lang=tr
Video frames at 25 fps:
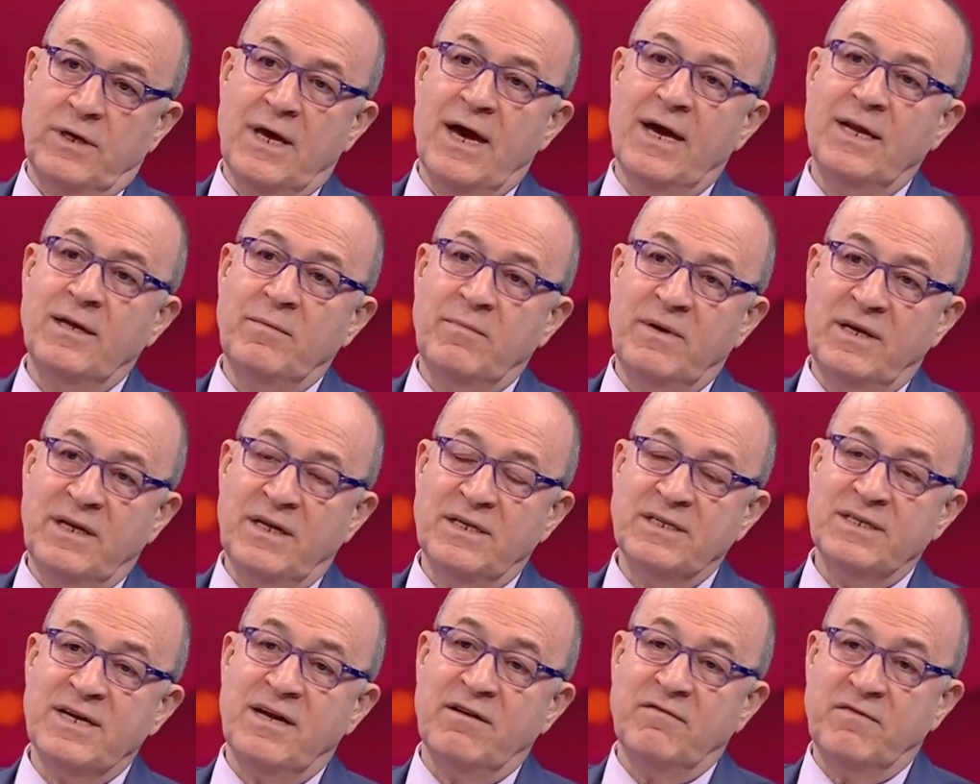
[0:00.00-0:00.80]
Yani
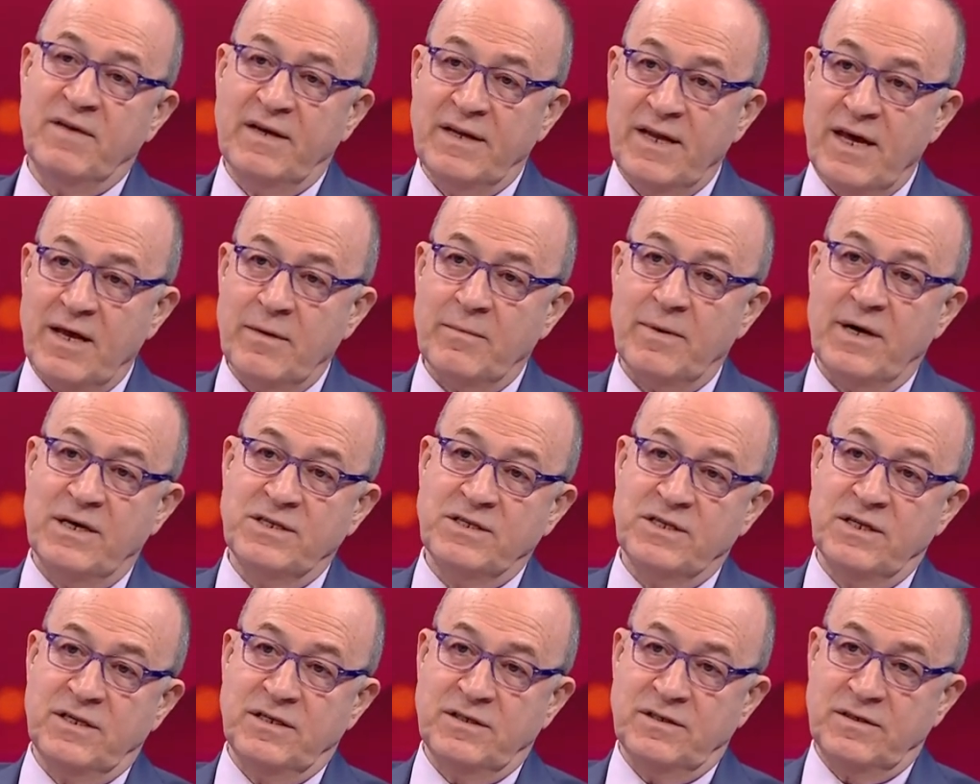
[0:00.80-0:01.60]
menajer
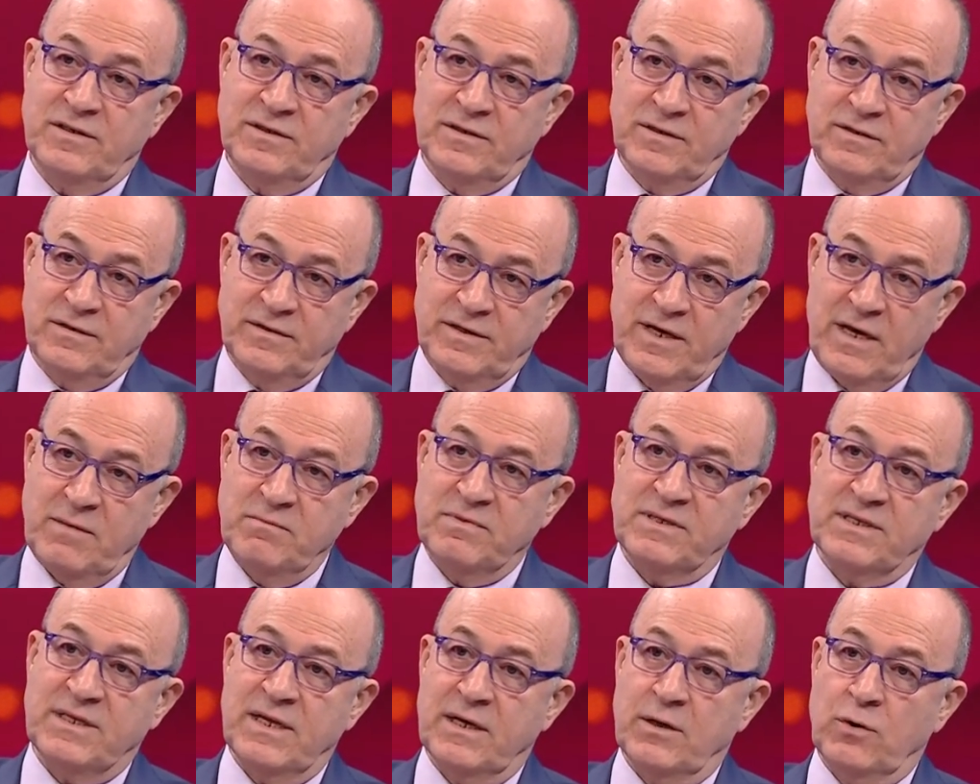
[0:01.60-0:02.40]
Fenerbahçe'nin
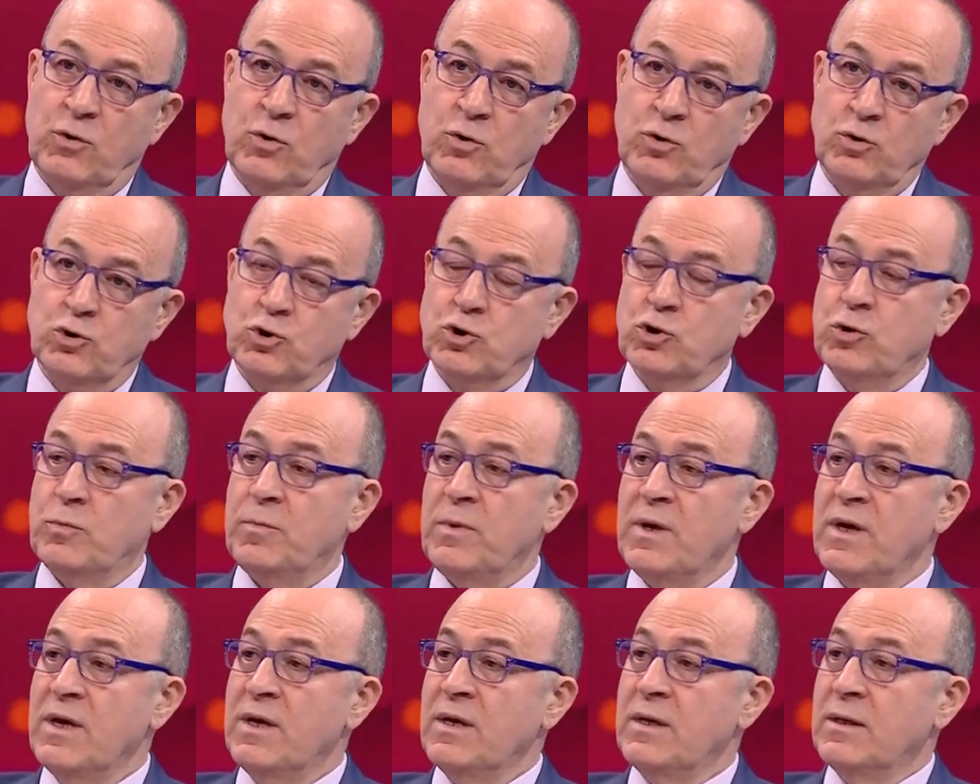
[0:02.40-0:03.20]
Reims'le görüşüp
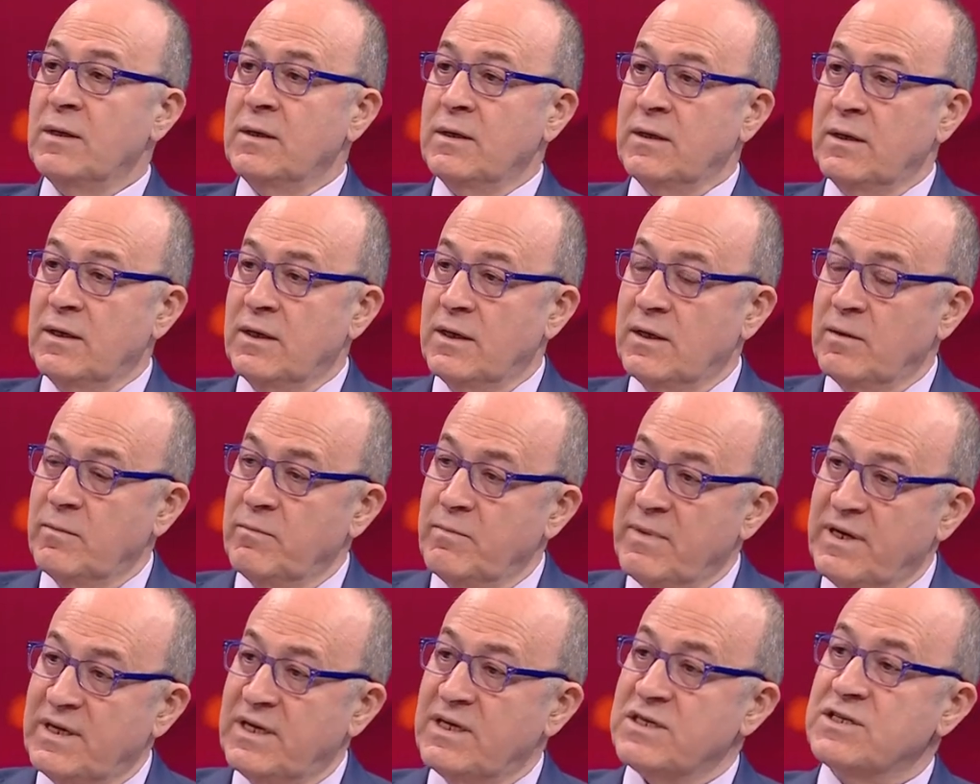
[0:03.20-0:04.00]

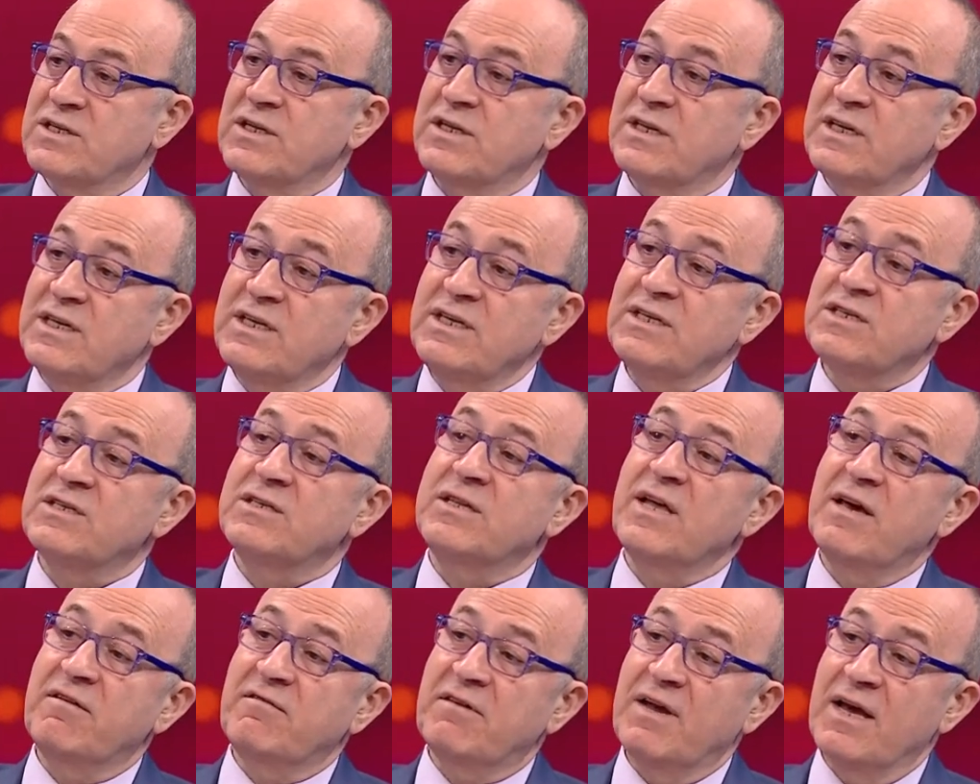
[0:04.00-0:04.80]
e, menajeri hiç
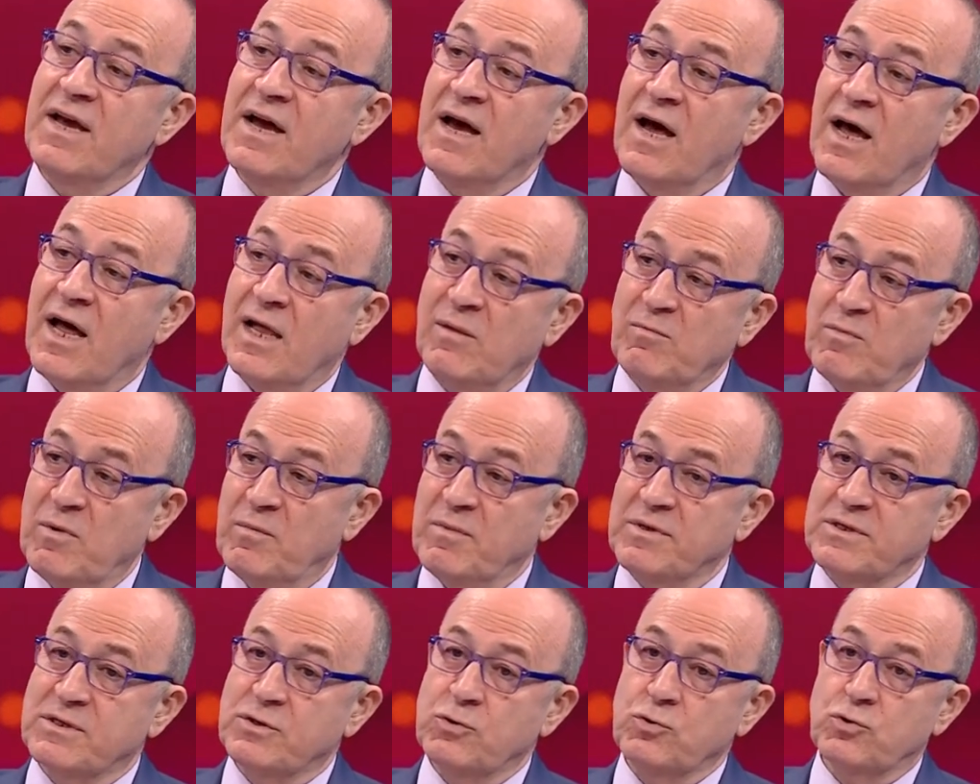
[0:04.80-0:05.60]
devreye
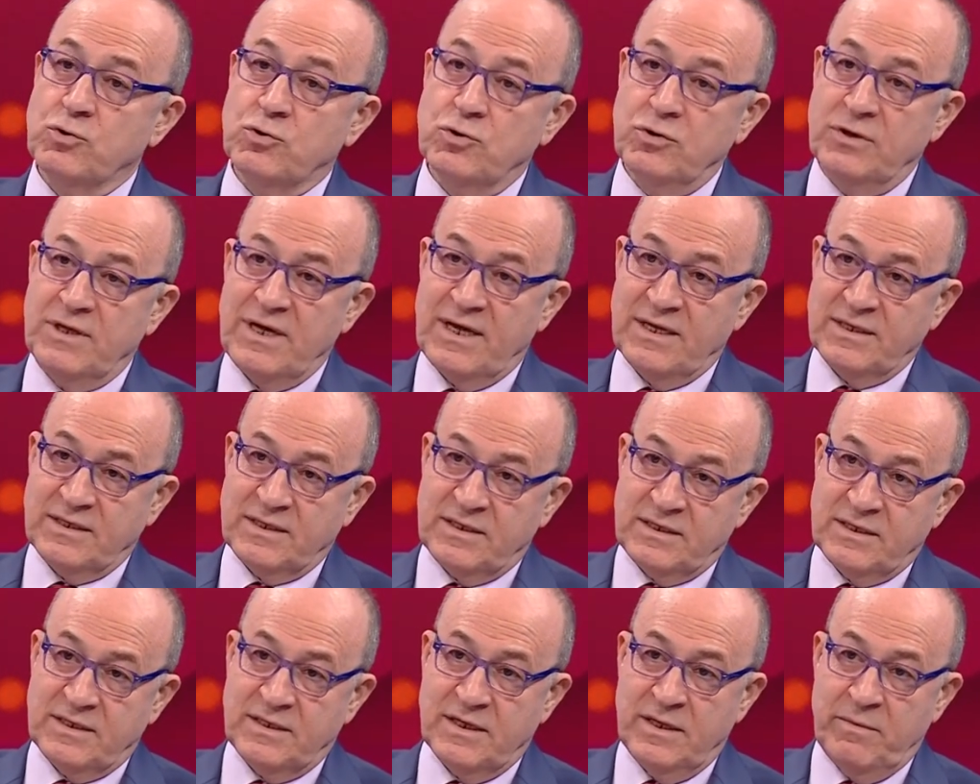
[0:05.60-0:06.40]
almaması yüzünden
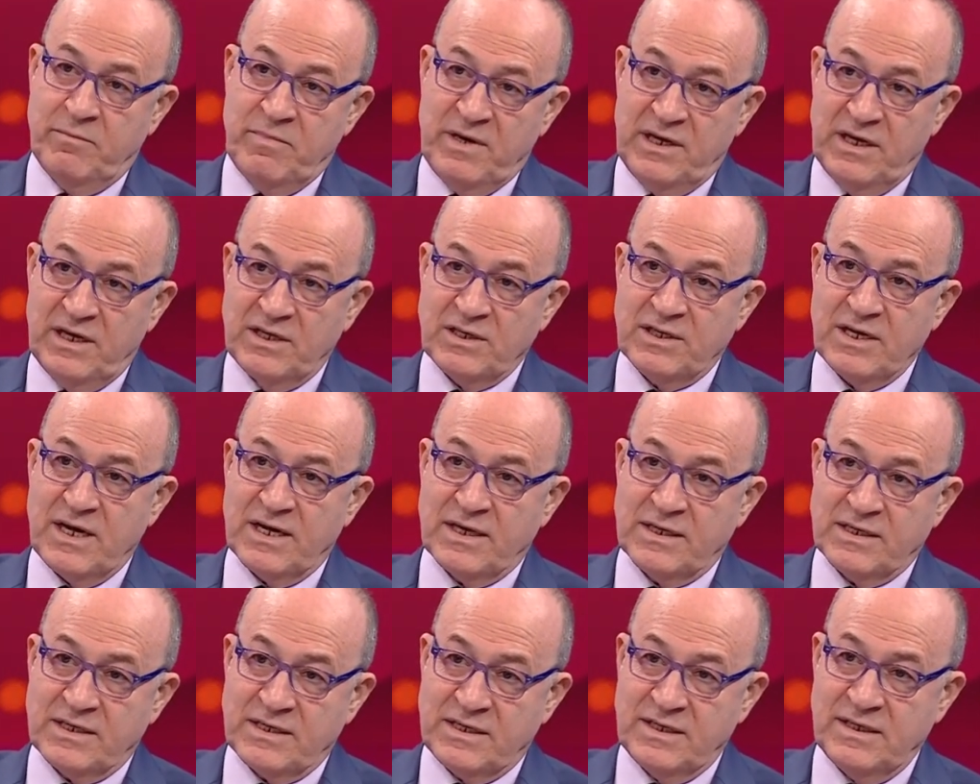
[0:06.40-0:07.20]
menajer
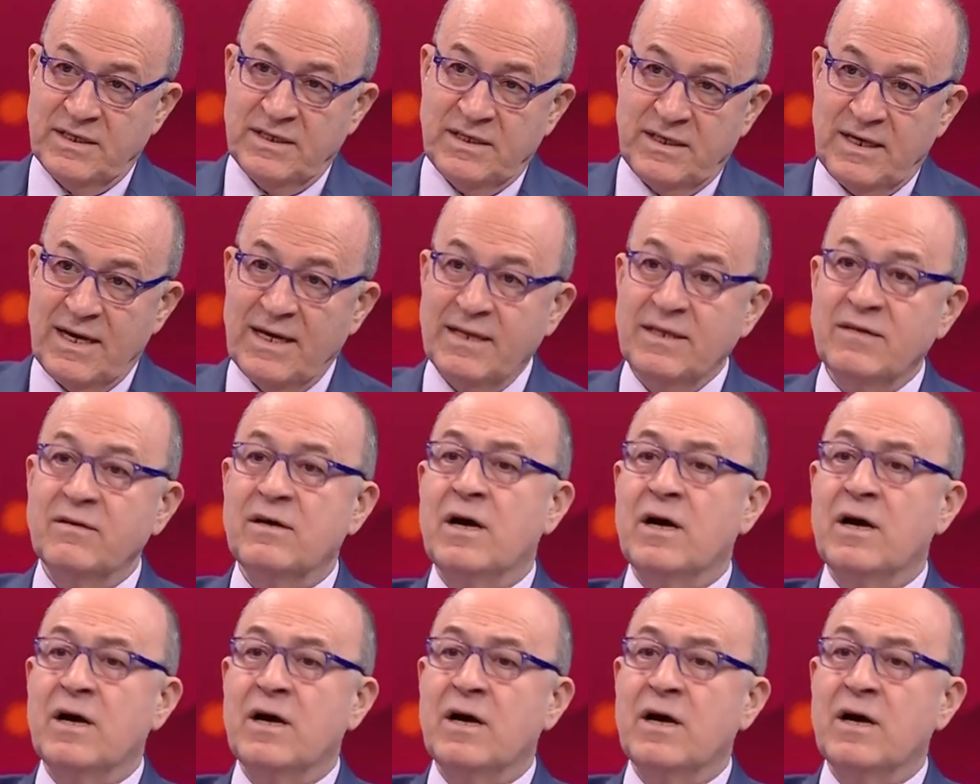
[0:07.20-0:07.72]
sinirlendi.